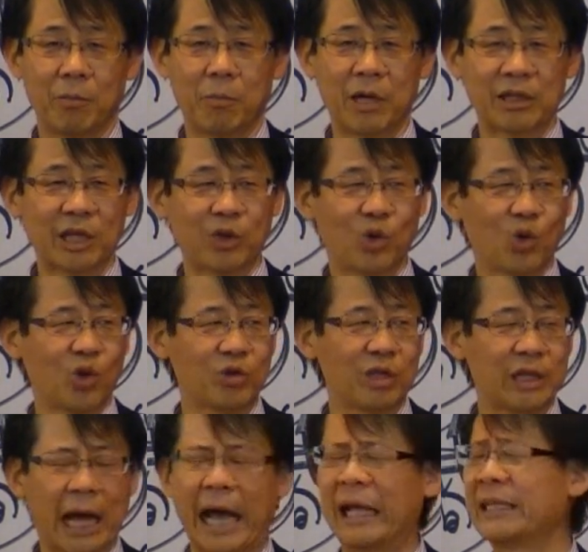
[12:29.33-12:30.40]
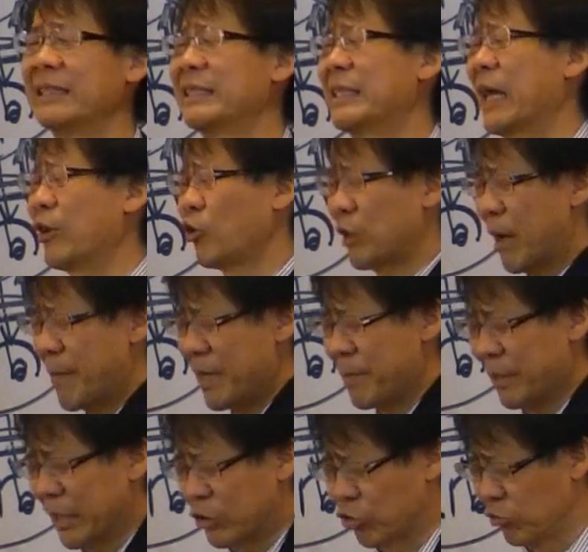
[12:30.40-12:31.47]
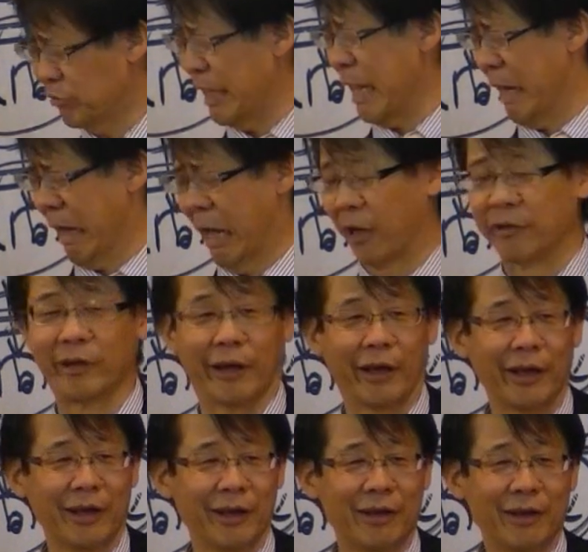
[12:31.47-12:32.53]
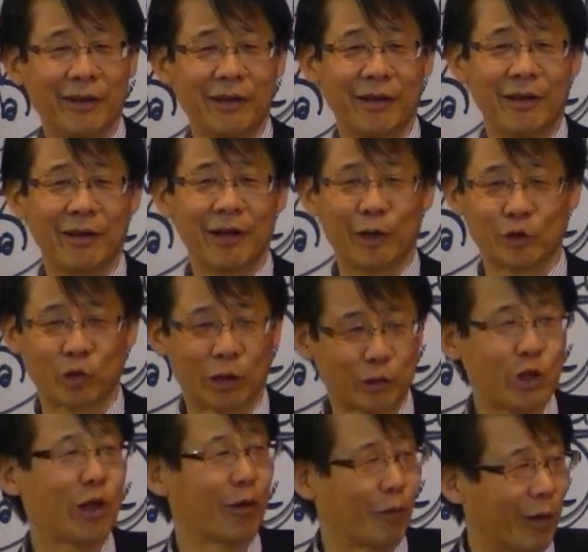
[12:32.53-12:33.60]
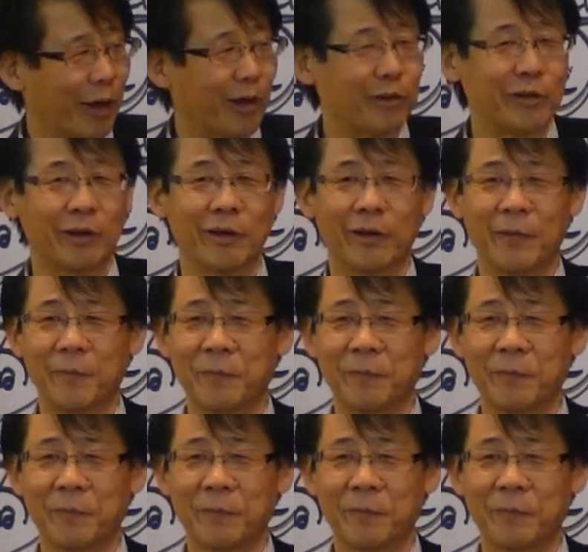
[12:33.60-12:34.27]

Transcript: まだ残ってたあんたのためにまた作ったんやら言ってねあそらせやろなって